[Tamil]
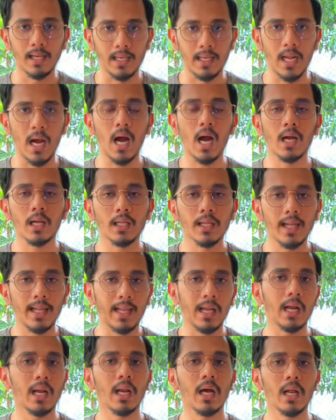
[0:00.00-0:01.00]
நாங்கள்
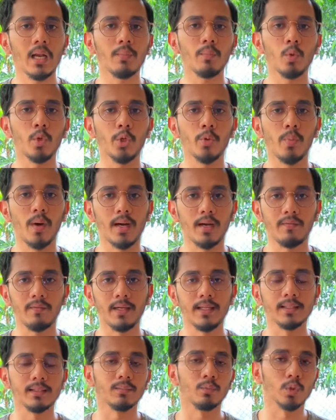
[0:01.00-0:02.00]
எங்களால் முடியுமான
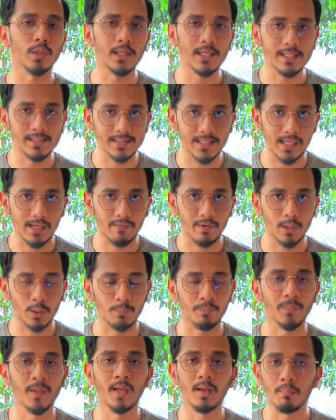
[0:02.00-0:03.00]
விடியது முதலில் செய்ய
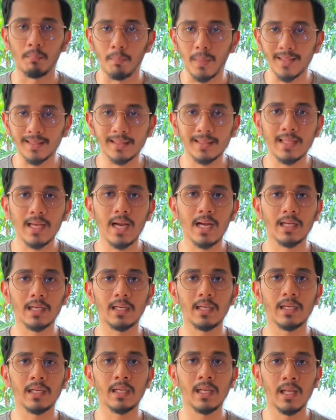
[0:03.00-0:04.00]
வேணும்
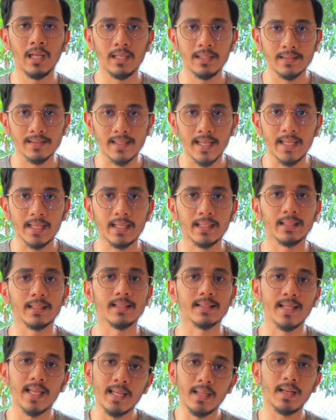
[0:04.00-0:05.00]
மத்தாக்கள்
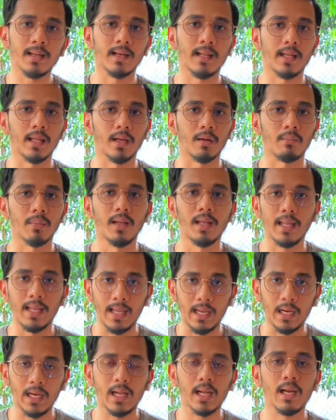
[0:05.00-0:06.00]
செய்கிறத செய்கிற நேரம்
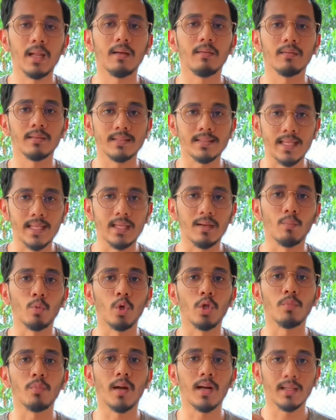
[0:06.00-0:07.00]
எங்களால் செய்ய
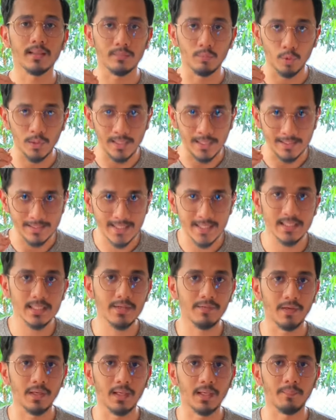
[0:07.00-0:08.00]
முடியுமான்னு முதலில்
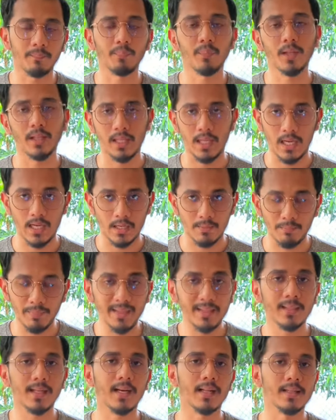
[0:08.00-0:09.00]
செஞ்சு விட்டு நாங்கள்
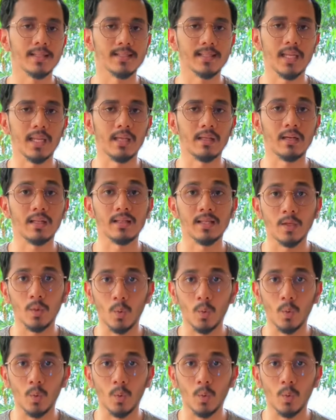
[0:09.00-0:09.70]
பின்னர் அதை செய்கிறதே